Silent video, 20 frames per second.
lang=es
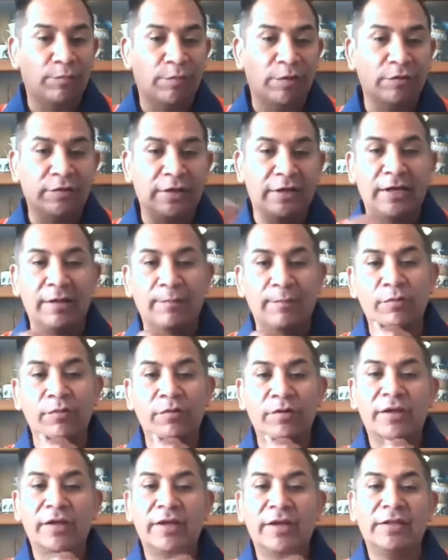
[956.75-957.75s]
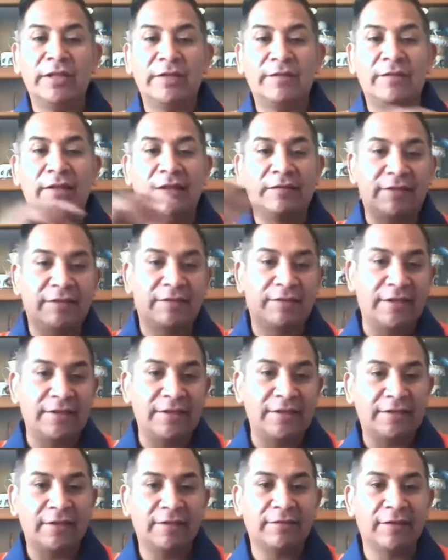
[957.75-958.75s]
Por poner un ejemplo, tienes las
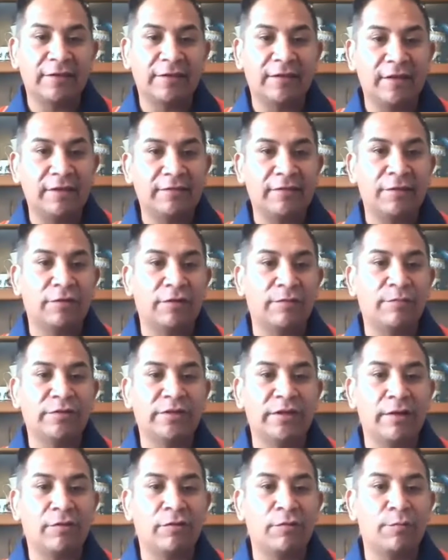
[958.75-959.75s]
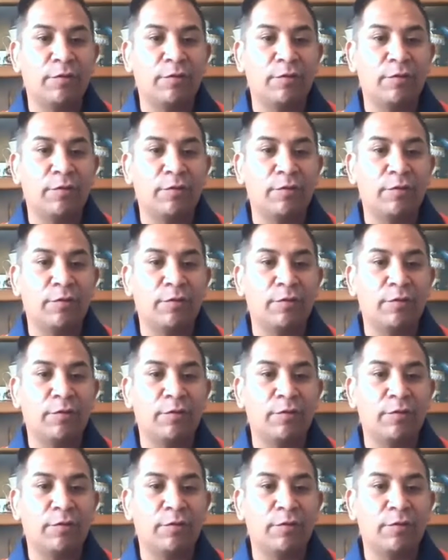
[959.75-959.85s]
estrellitas que te dicen cómo se va